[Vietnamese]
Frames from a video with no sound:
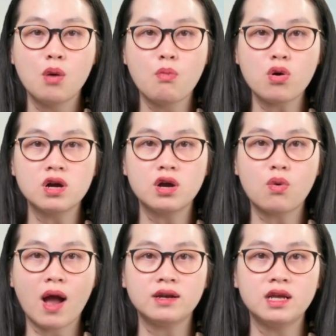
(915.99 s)
một người
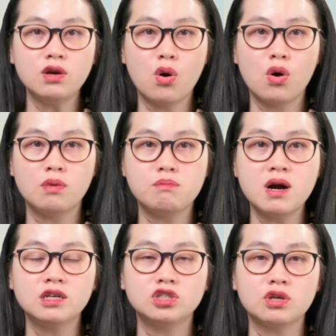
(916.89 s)
quản lý hồ
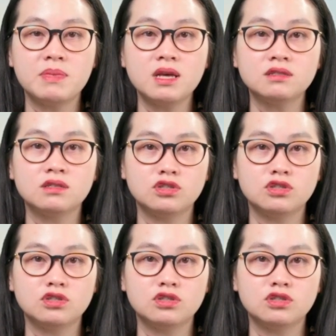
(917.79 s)
bơi cho biết sử